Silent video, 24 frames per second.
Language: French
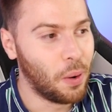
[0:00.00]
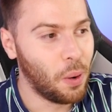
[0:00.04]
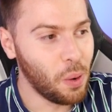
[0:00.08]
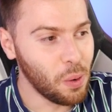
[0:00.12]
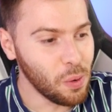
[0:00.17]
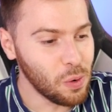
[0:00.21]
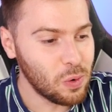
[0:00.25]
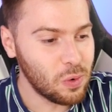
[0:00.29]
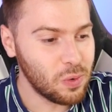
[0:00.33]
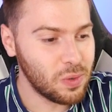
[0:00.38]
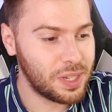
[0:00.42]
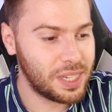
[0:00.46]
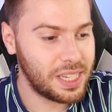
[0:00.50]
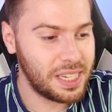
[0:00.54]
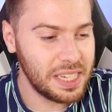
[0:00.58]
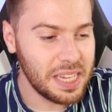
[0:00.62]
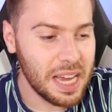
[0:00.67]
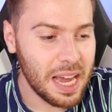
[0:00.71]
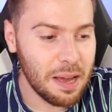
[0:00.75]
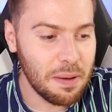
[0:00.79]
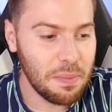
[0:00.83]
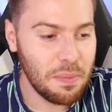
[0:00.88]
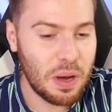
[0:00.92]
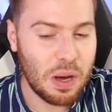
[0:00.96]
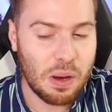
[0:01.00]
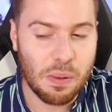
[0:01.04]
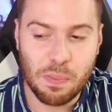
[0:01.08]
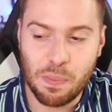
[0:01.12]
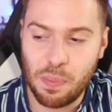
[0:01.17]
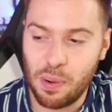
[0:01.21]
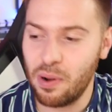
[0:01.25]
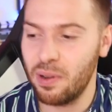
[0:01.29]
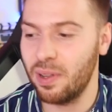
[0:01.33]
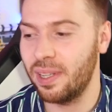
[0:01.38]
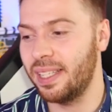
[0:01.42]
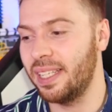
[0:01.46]
Onzième
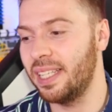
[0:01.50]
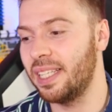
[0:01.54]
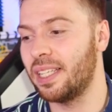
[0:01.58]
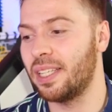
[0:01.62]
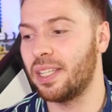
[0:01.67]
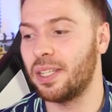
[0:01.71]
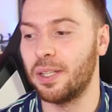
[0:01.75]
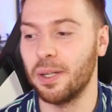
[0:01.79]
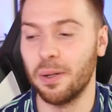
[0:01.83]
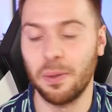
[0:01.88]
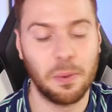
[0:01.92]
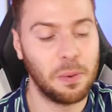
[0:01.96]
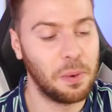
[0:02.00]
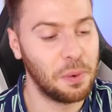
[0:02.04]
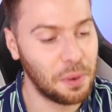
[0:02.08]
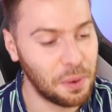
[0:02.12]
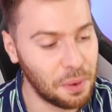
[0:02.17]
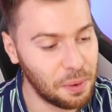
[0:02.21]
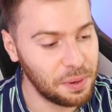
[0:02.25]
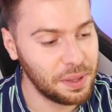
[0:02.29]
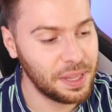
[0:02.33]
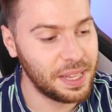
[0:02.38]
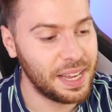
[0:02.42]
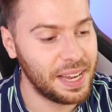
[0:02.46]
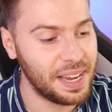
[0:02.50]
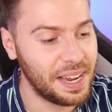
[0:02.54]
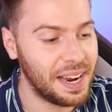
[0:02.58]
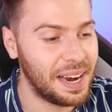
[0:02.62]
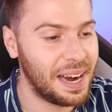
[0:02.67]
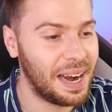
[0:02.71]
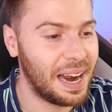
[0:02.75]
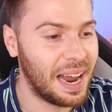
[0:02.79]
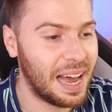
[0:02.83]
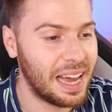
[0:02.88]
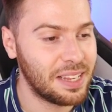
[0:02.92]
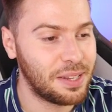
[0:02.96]
position. On est
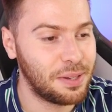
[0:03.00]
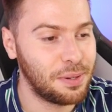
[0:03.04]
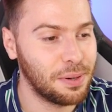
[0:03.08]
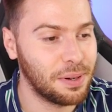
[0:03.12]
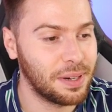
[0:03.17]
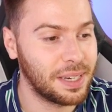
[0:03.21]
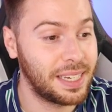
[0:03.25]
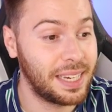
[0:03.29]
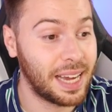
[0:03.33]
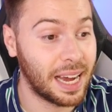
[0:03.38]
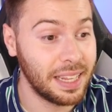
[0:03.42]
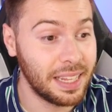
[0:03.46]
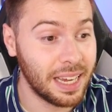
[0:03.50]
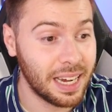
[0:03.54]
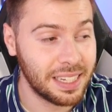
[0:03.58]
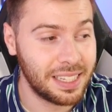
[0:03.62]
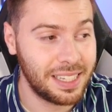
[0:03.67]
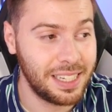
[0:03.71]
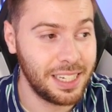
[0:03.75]
là sur Canard